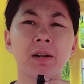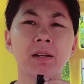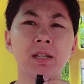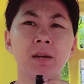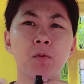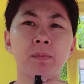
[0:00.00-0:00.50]

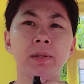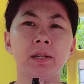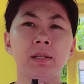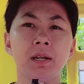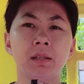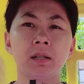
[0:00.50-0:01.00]
apalagi yang
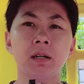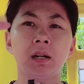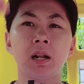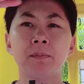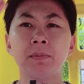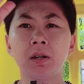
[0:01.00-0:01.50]
mobilnya
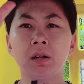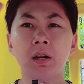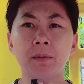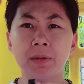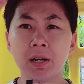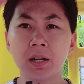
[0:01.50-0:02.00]

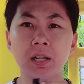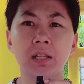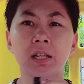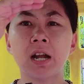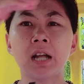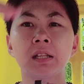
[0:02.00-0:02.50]
tenggelam-tenggelam yang
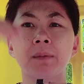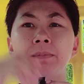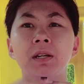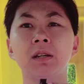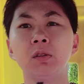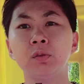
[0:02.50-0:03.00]
kelihatan
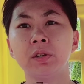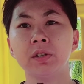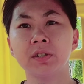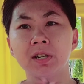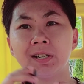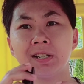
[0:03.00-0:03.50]
atapnya itu ya
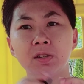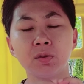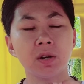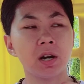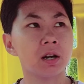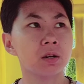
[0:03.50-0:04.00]
guys ya dia
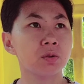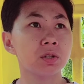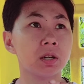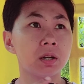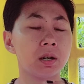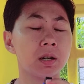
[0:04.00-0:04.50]
juga
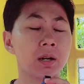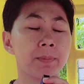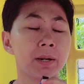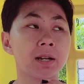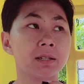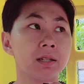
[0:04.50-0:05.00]
harus
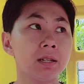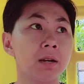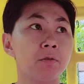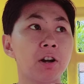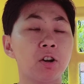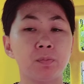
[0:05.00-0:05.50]
reparasi
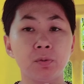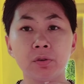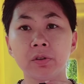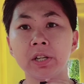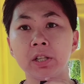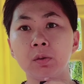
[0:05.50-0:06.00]
ya
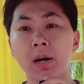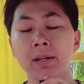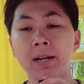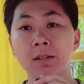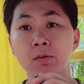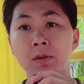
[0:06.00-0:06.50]
walaupun itu
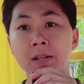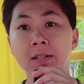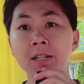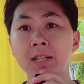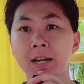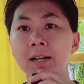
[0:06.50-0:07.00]
ada
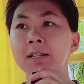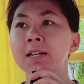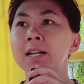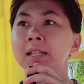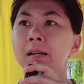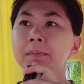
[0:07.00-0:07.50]
asuransinya
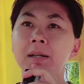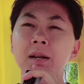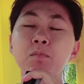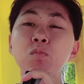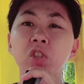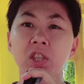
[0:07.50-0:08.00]
tapi
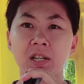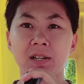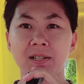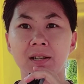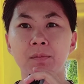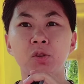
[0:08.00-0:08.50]
kan mood ya
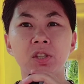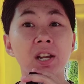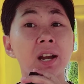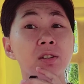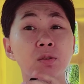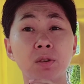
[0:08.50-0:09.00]
guys ya
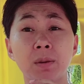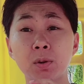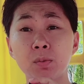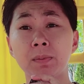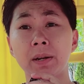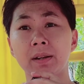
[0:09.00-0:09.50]
moodnya kan sudah
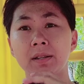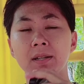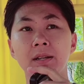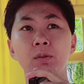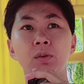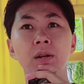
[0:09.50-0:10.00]
berubah ya guys
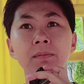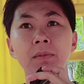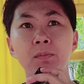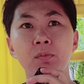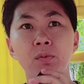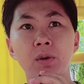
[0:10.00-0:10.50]
ya itu kan
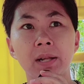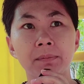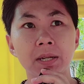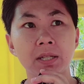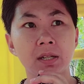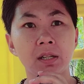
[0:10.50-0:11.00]

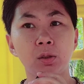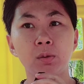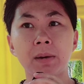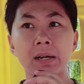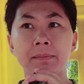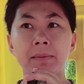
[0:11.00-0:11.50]
membuat majikan
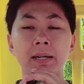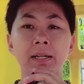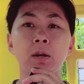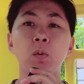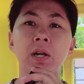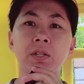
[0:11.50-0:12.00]
itu marah-marah
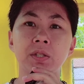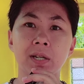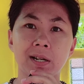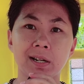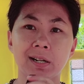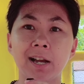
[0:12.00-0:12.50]
ya
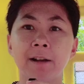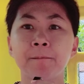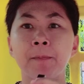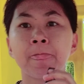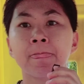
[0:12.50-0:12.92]
wajar ya